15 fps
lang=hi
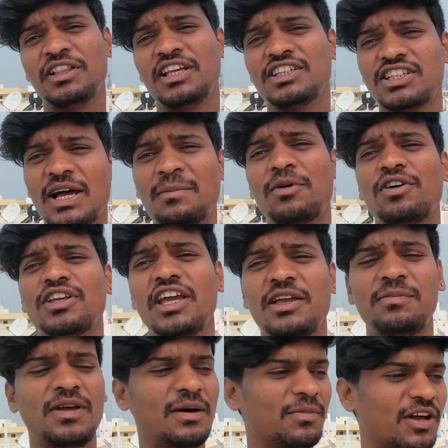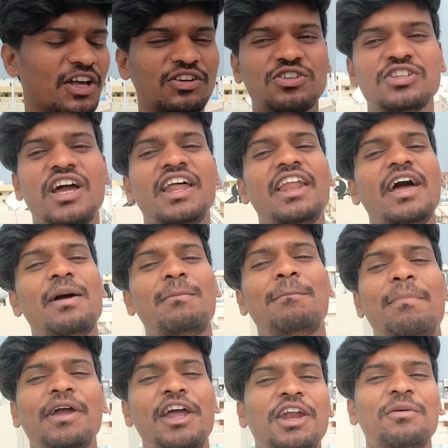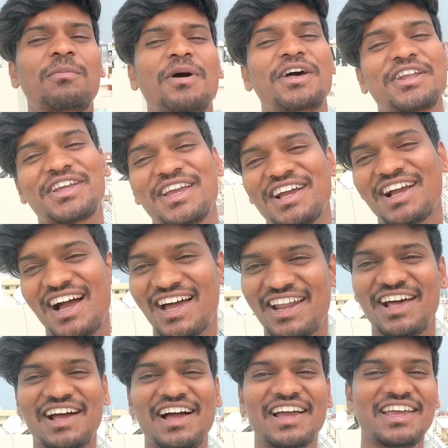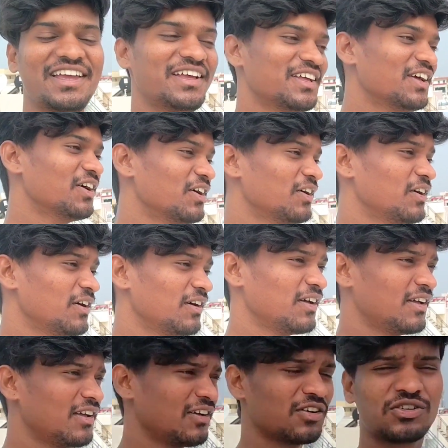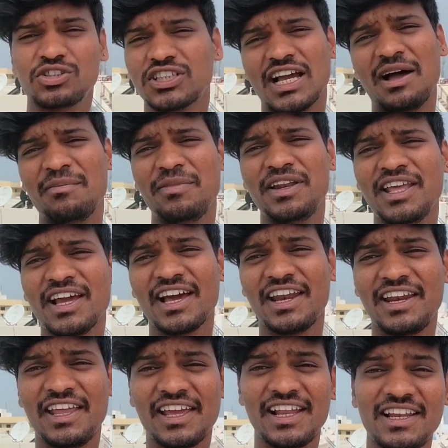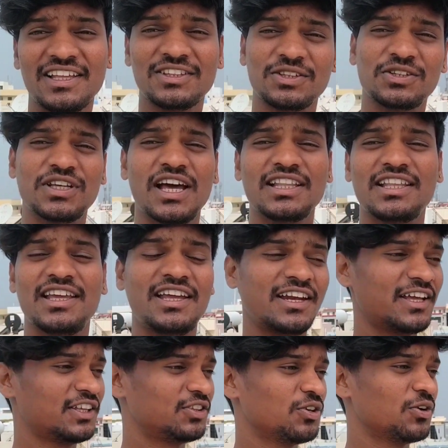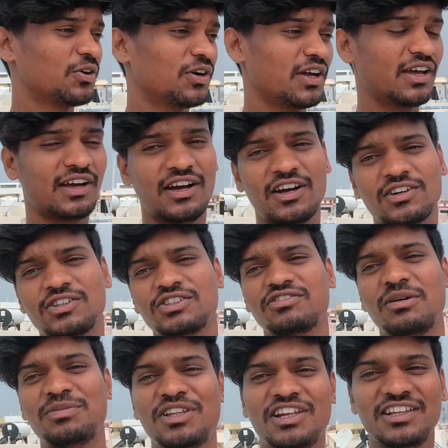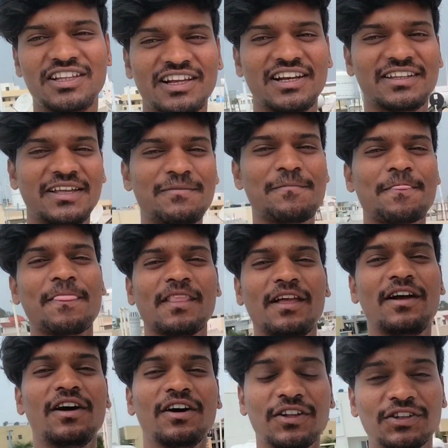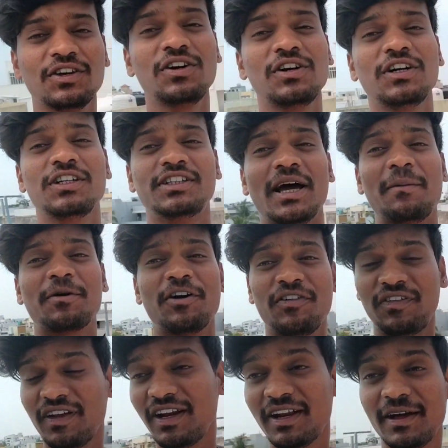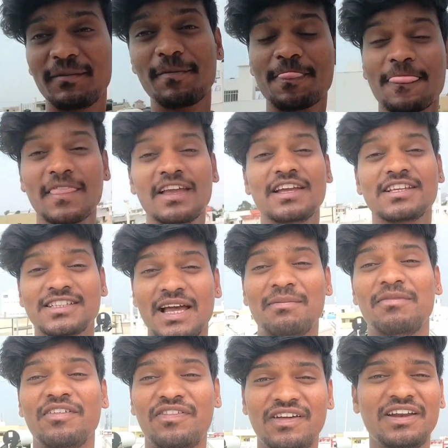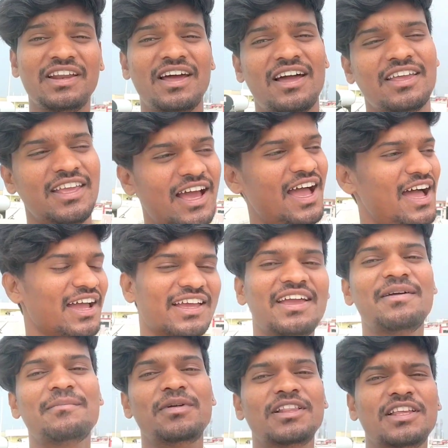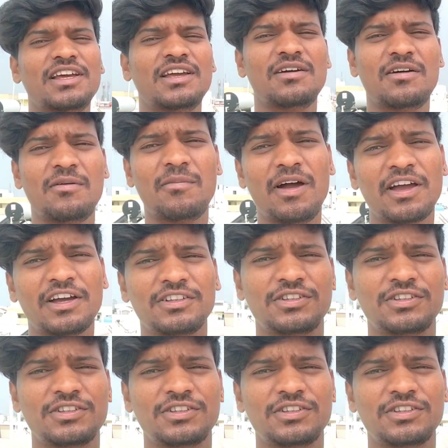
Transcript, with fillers: मिलते हैं शाम को यहीं पे आप घर को जाना है पेट भर के खाना खा के कुछ काम भी नहीं है करने के लिए सो जाते हैं नहीं तो आ, कुछ वेब सीरीज़ देख लेते हैं सो शाम को फिर शाम में फिर यहाँ आके मिलते हैं बाय